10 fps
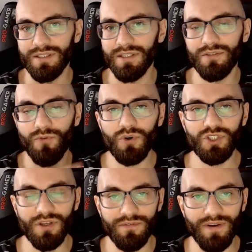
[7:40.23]
tych dwóch
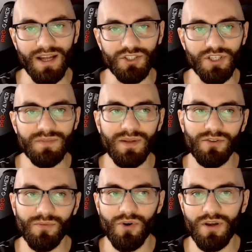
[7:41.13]
e, franczyz,
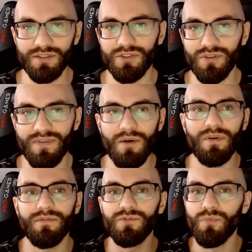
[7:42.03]
będą
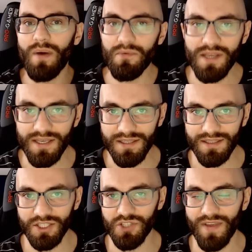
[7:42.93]
koegzystowały w zupełnie
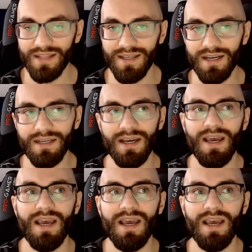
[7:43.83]
innych światach